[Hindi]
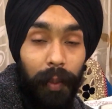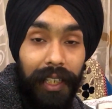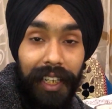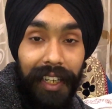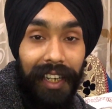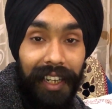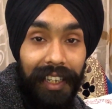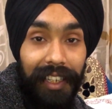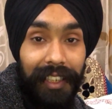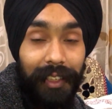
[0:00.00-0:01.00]
अभी ठंडा आ गया
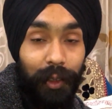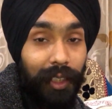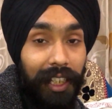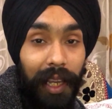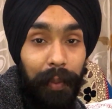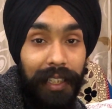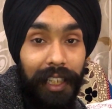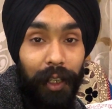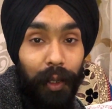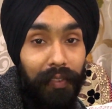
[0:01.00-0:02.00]
था तो ठंडा पीते
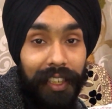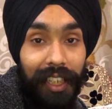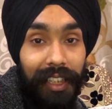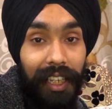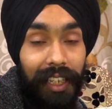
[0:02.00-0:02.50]
हैं और फिर चलते हैं